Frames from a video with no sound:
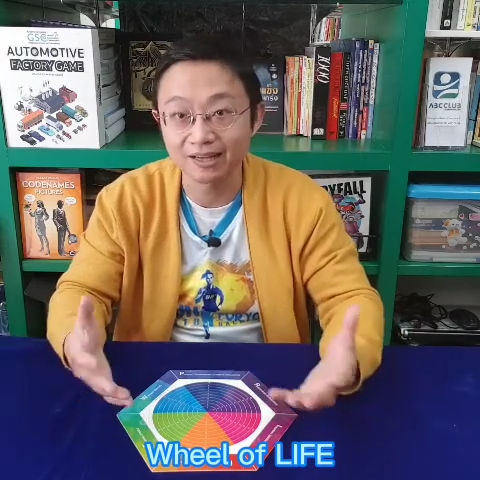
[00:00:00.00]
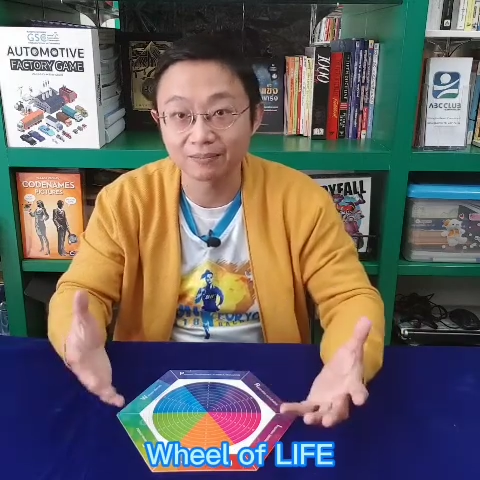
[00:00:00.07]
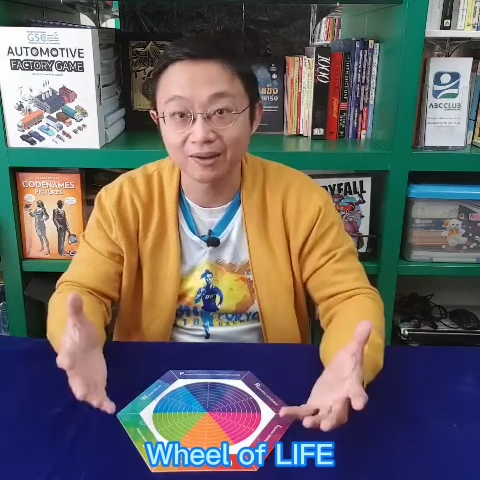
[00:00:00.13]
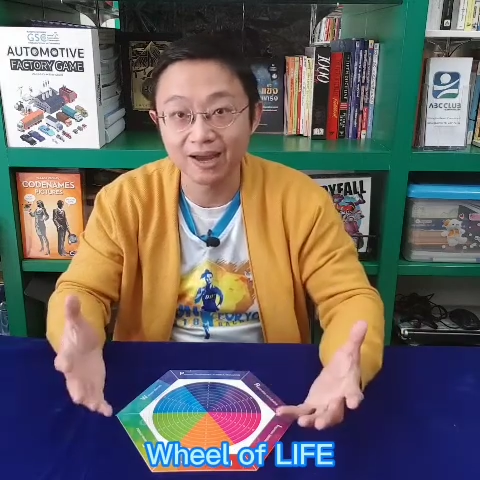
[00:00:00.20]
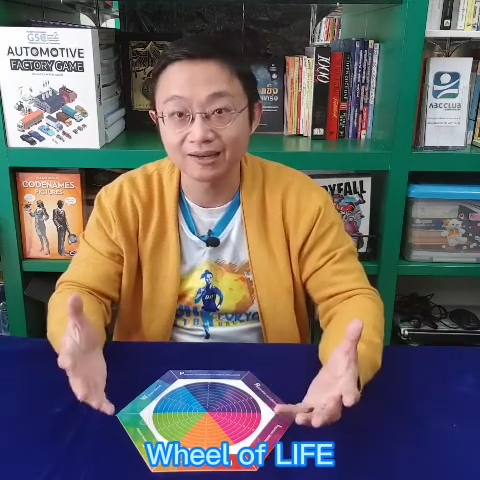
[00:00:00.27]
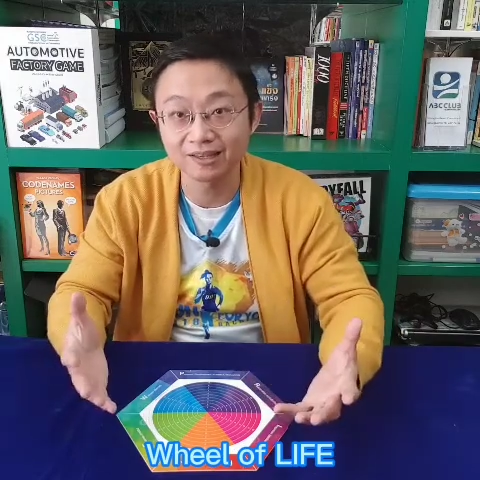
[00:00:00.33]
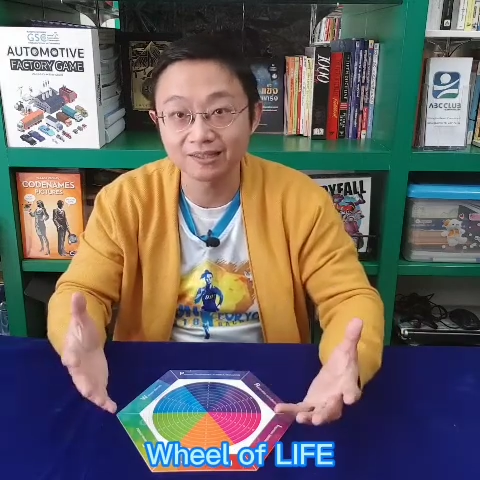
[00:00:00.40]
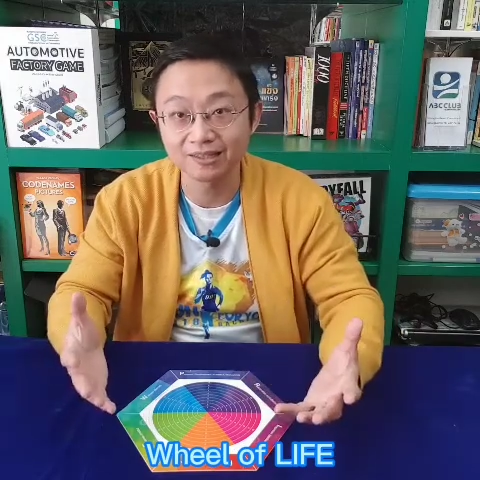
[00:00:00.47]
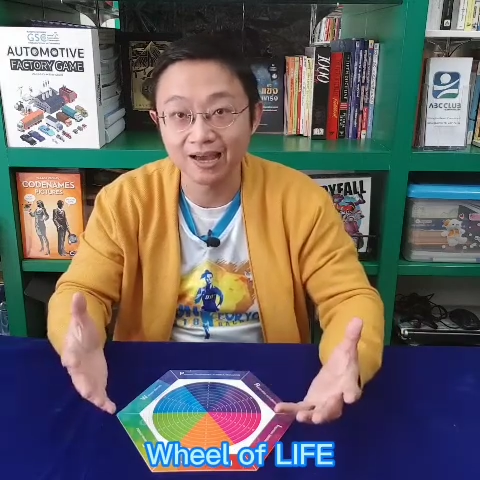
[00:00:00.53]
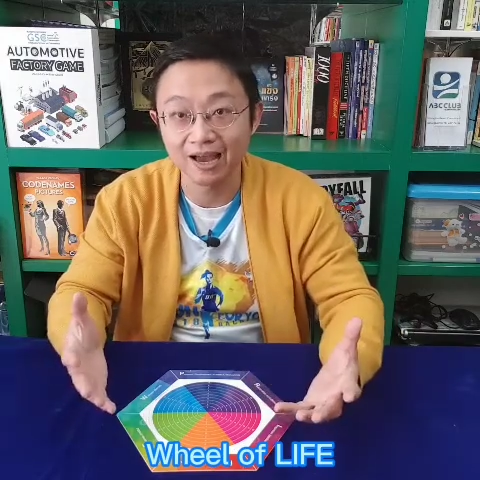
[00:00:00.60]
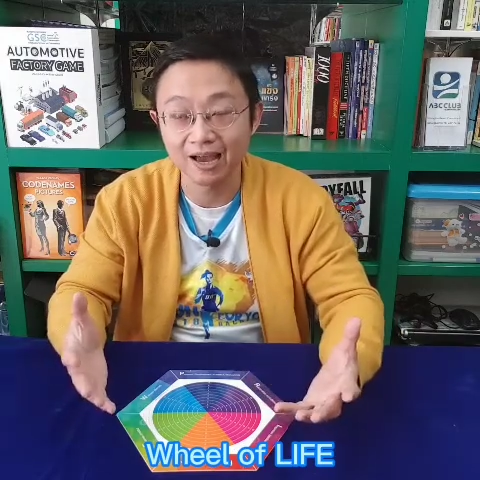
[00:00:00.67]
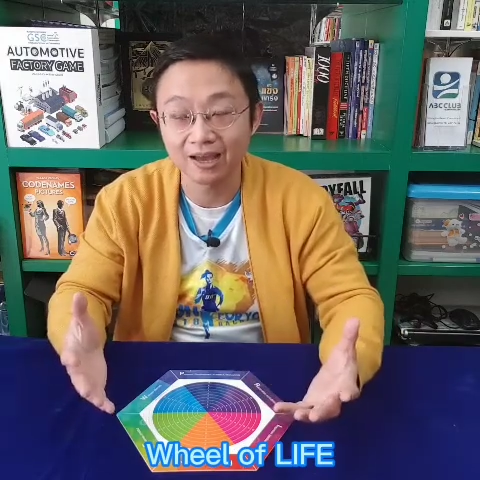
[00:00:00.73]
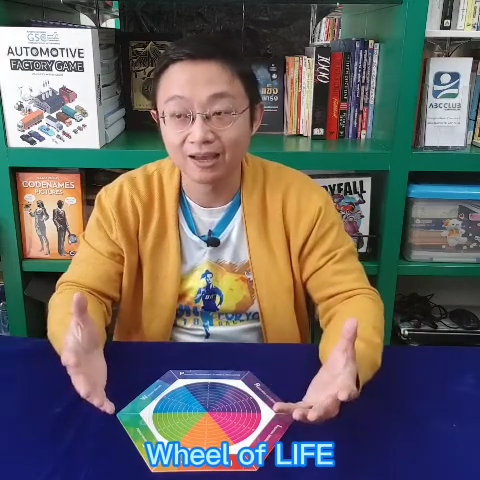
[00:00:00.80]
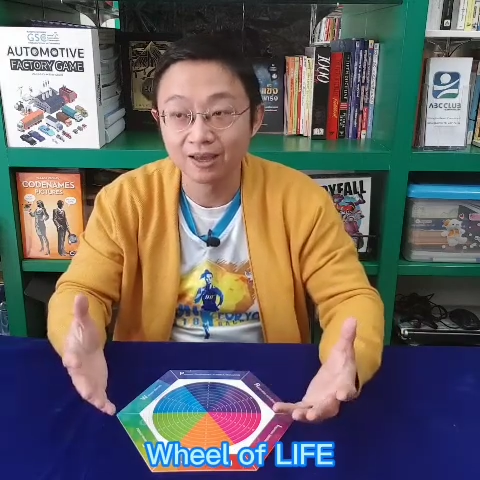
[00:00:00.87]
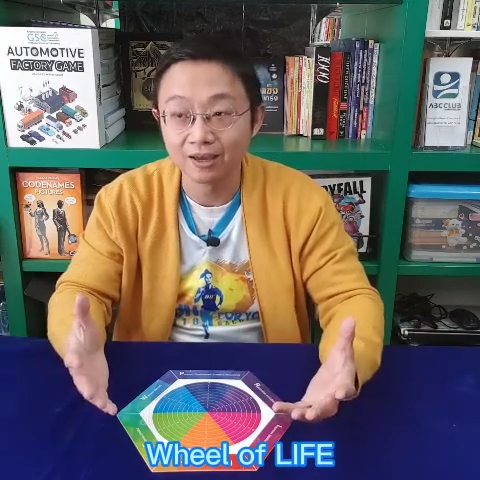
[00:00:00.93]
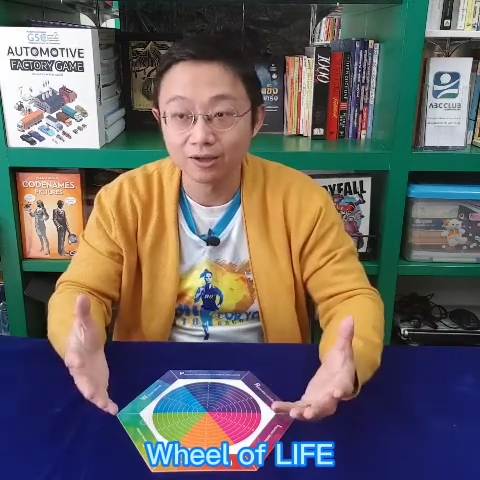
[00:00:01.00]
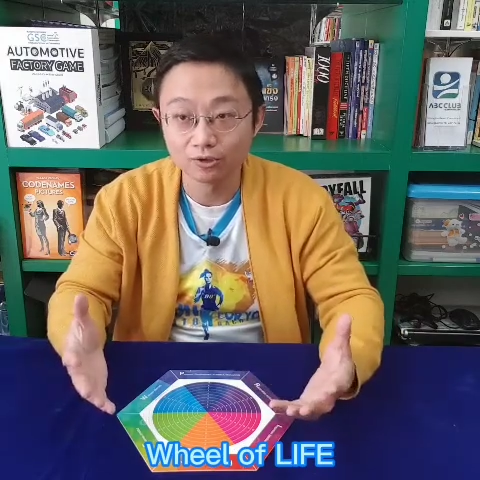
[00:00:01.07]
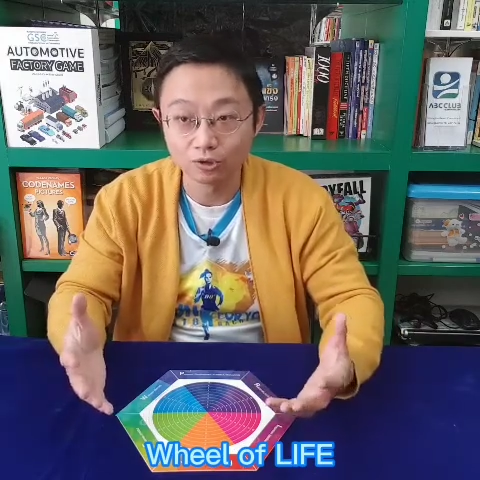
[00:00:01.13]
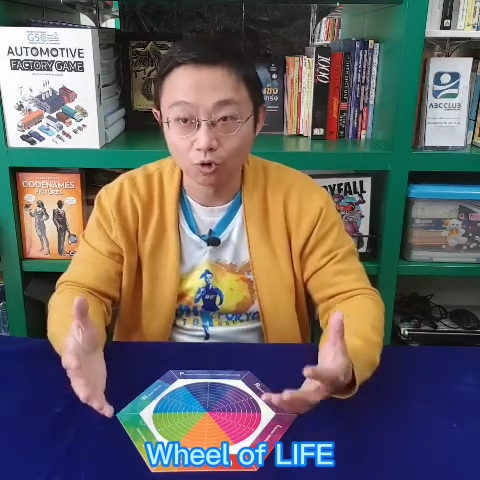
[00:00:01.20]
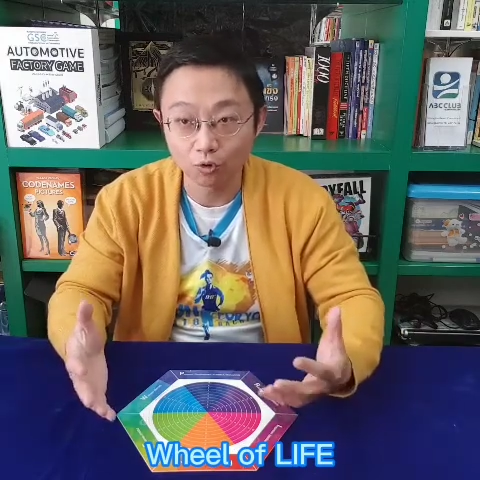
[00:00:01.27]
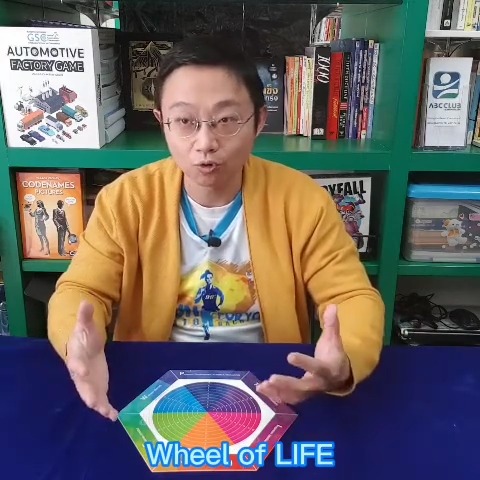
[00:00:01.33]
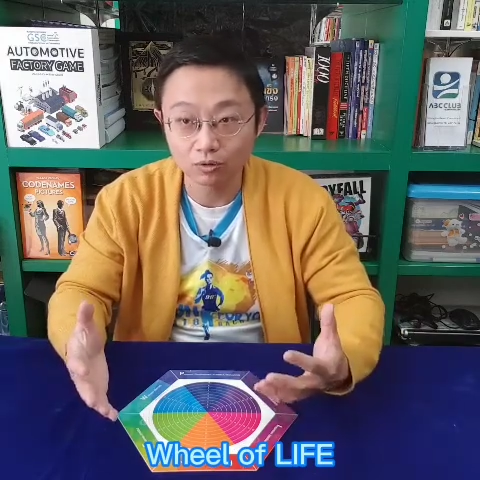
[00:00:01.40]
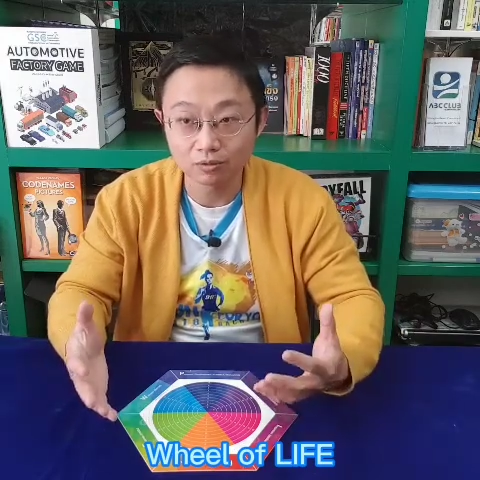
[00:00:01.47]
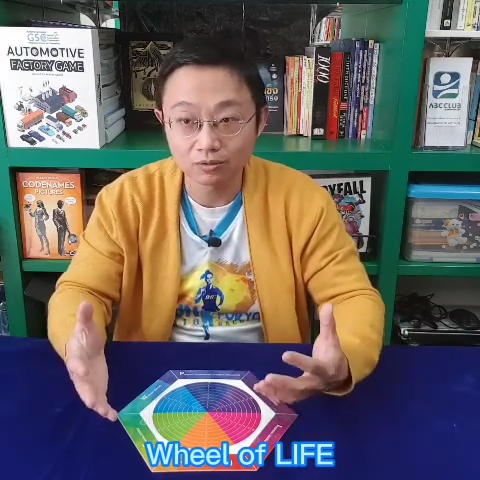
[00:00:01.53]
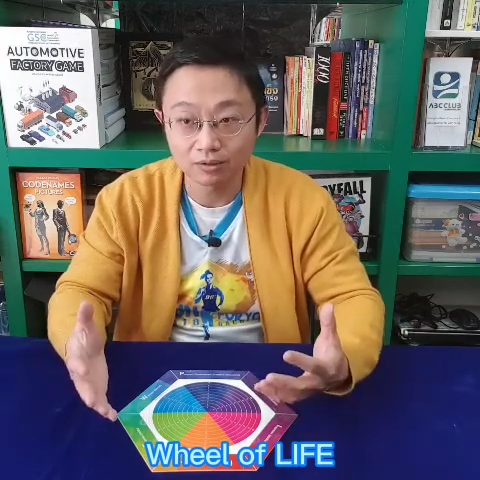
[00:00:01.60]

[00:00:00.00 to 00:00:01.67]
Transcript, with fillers: สามารถที่จะยก